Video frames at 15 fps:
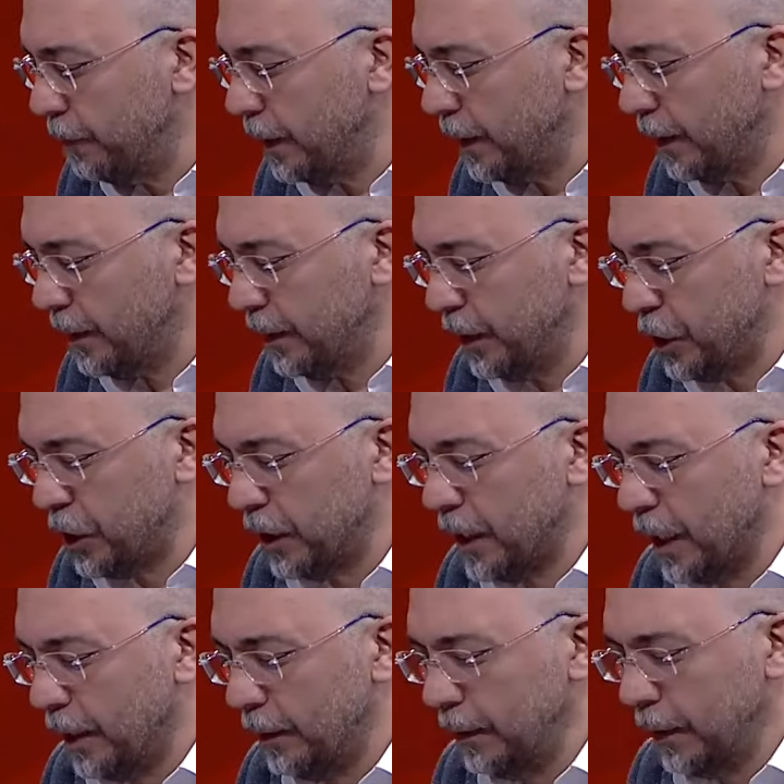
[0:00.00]
Vedat
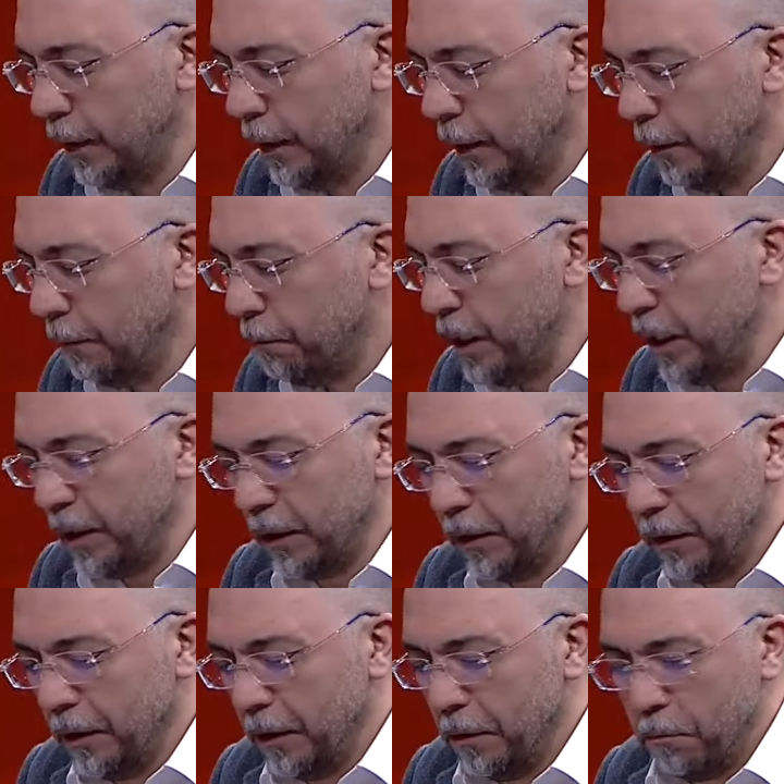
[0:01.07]
Işıkhan bir
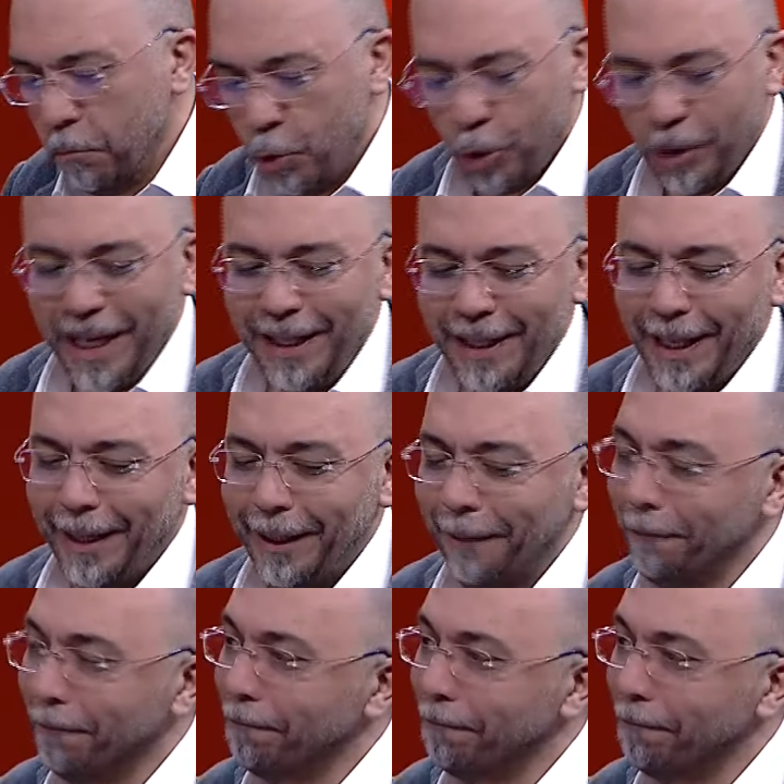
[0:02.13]
müjdeyle